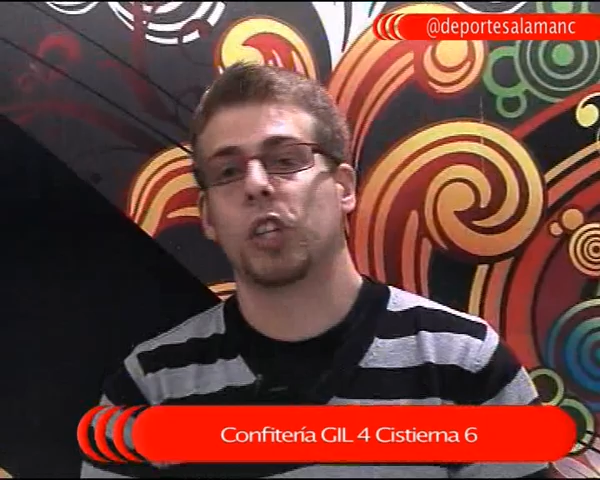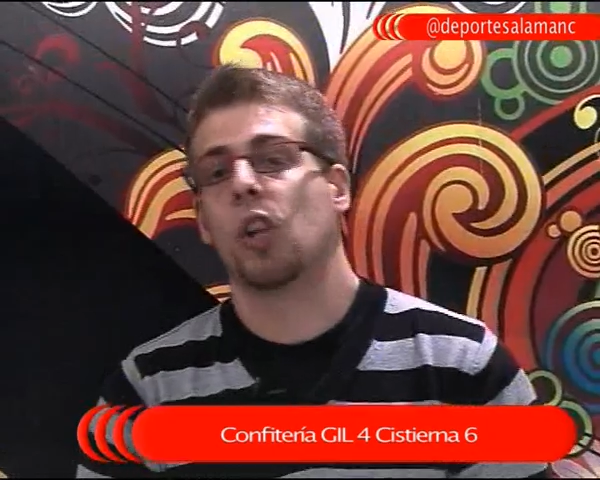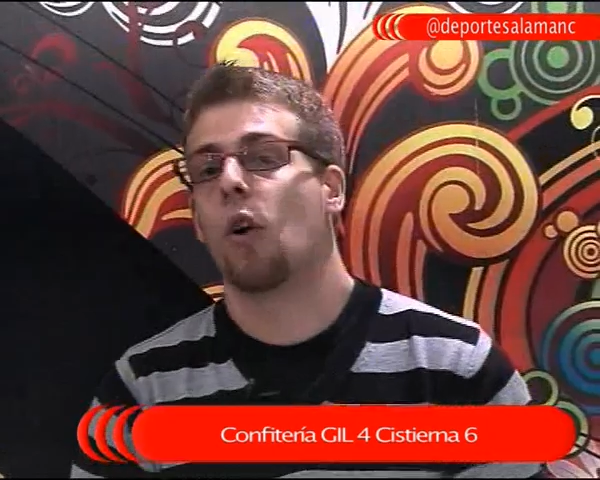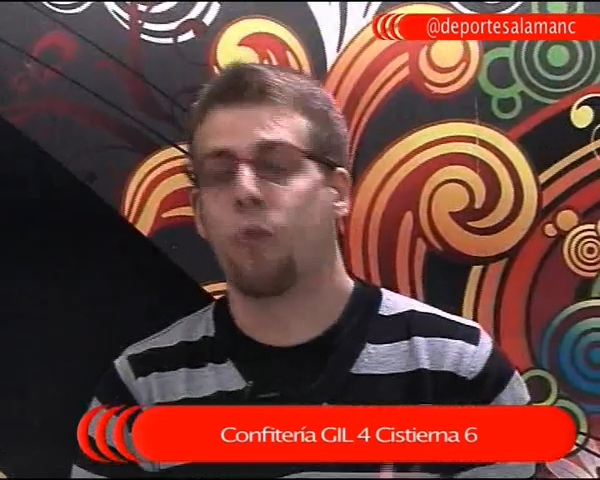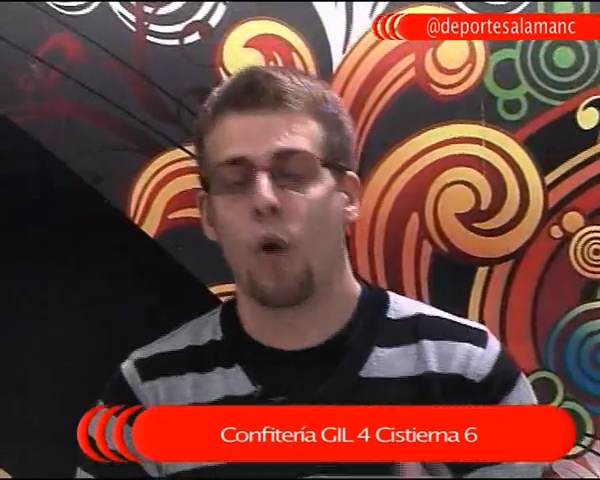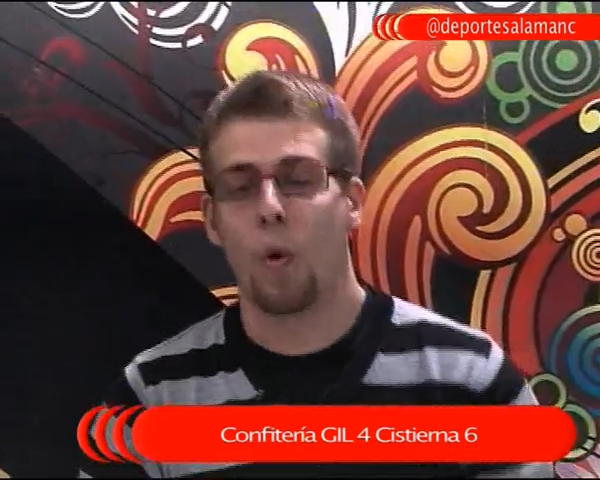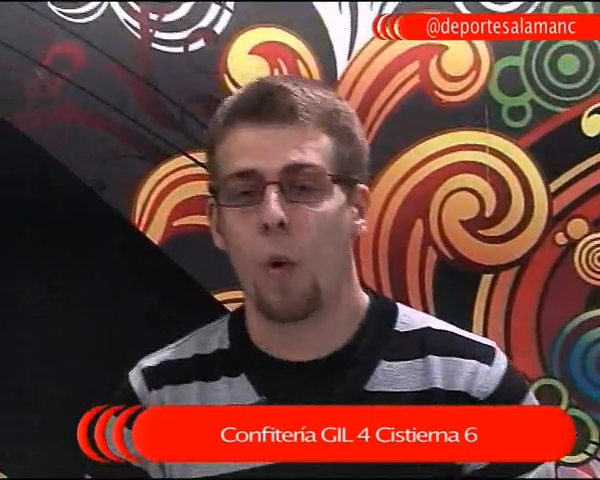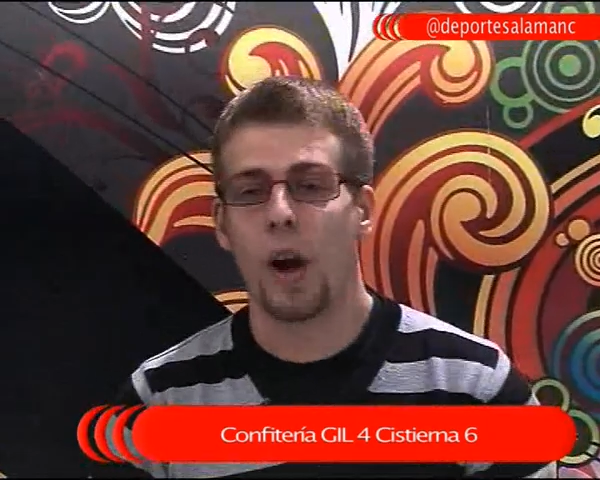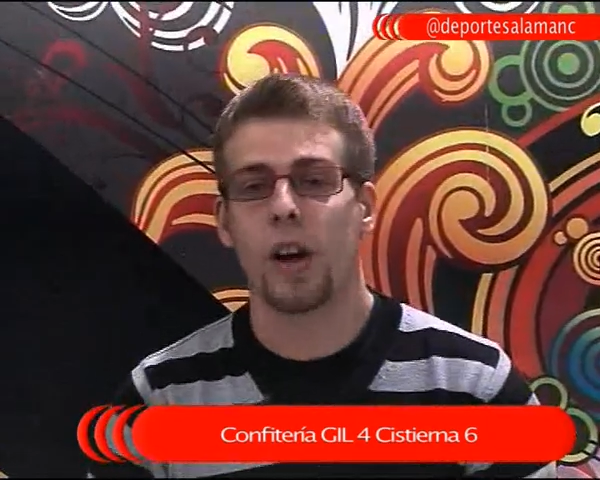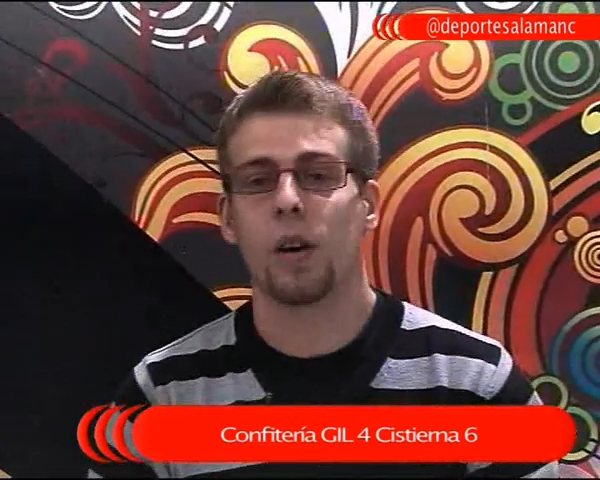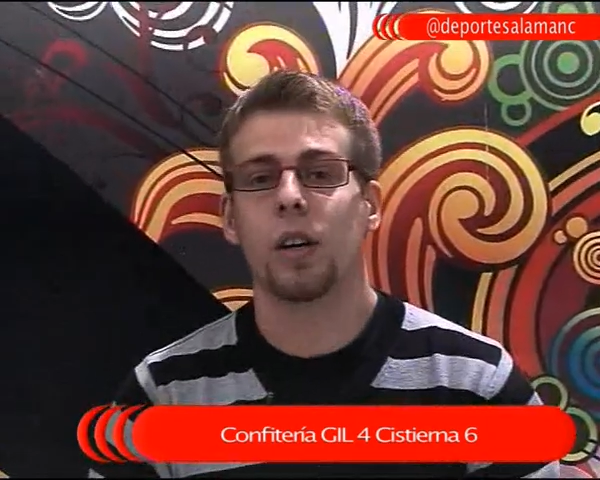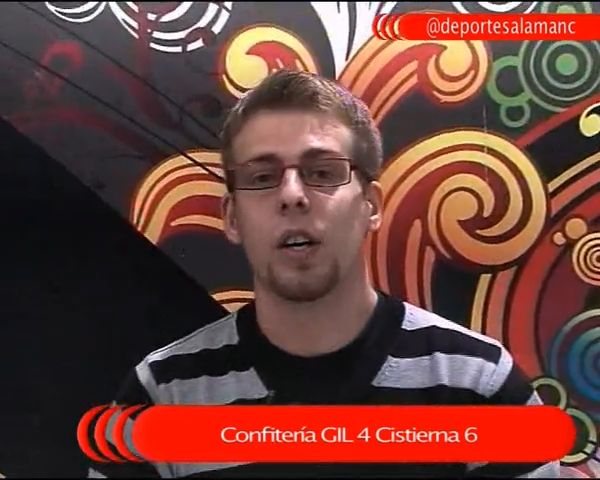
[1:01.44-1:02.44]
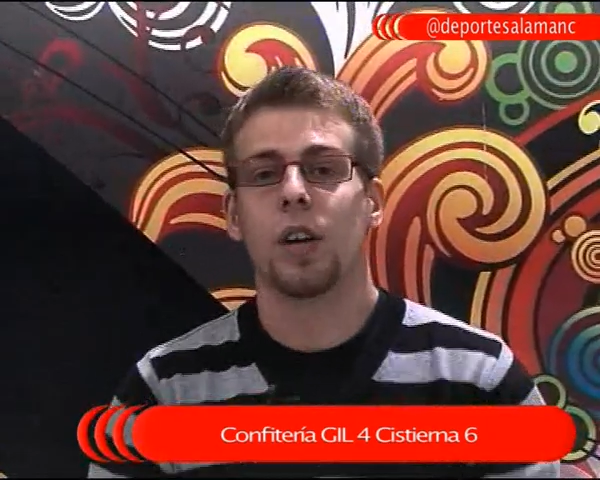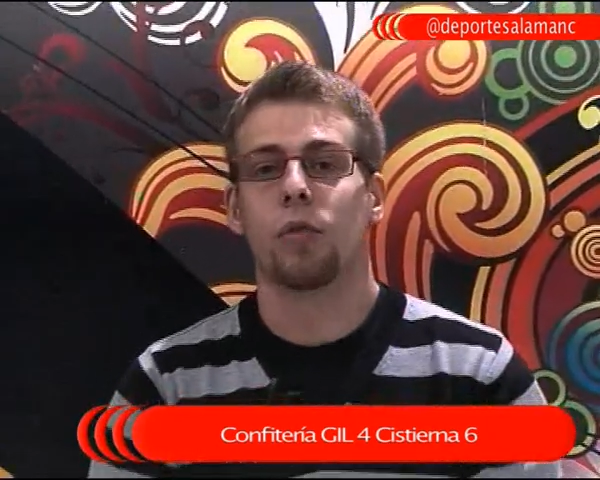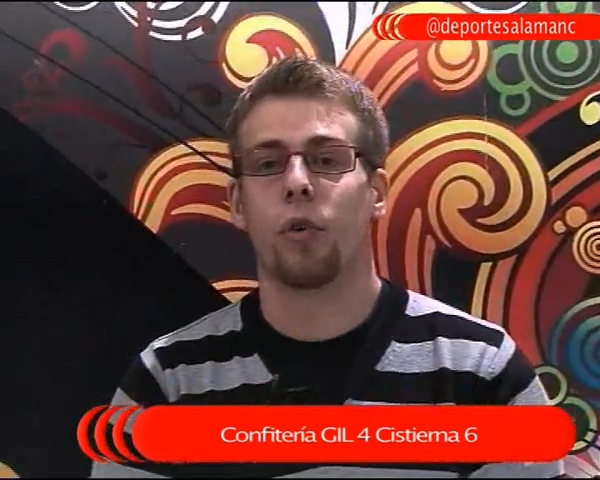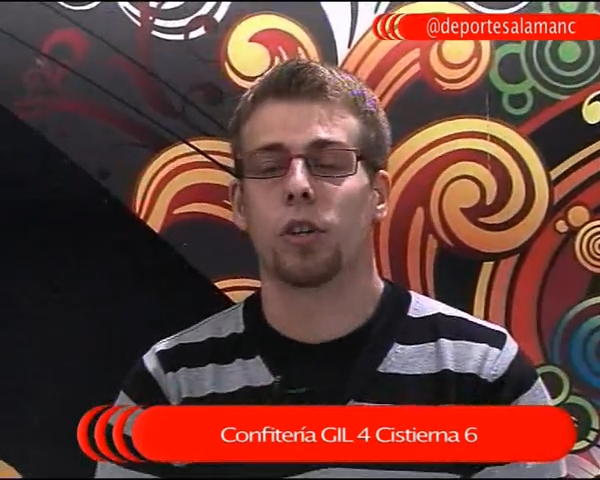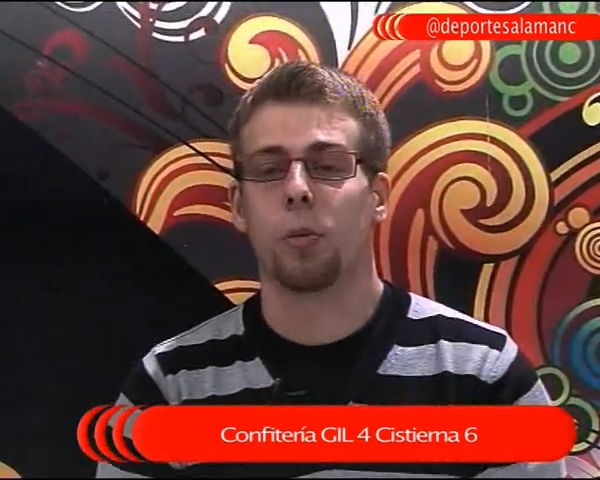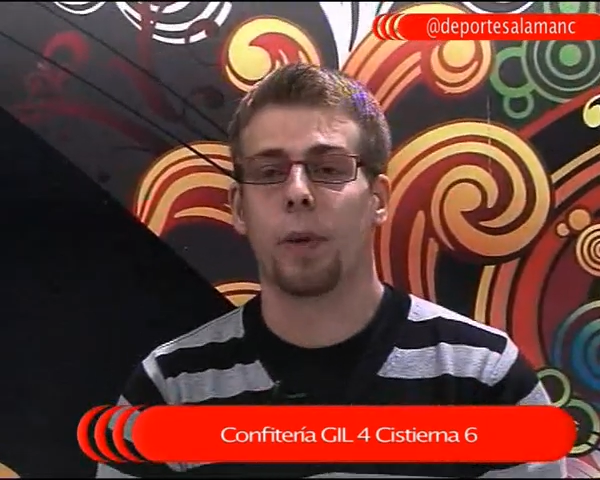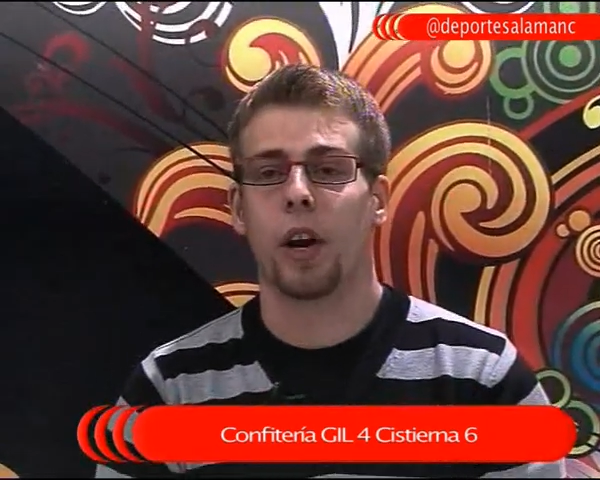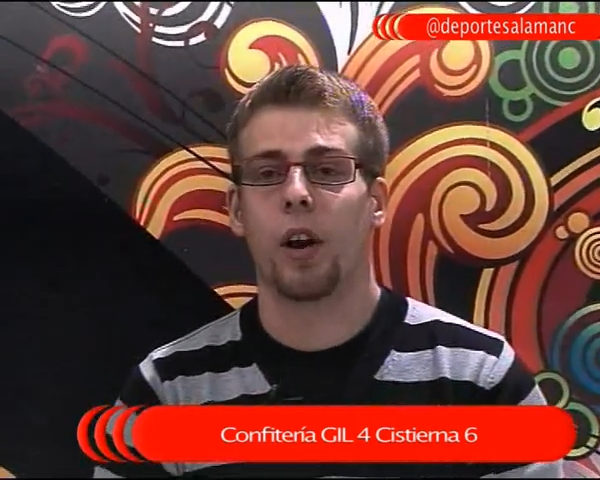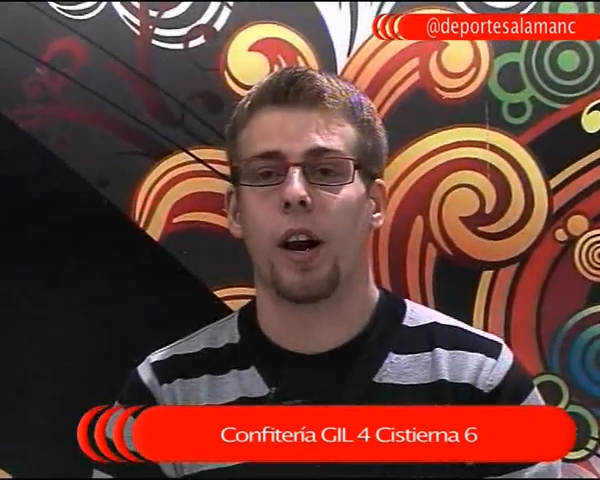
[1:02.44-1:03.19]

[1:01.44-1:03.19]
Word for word: no fue bueno, fue superior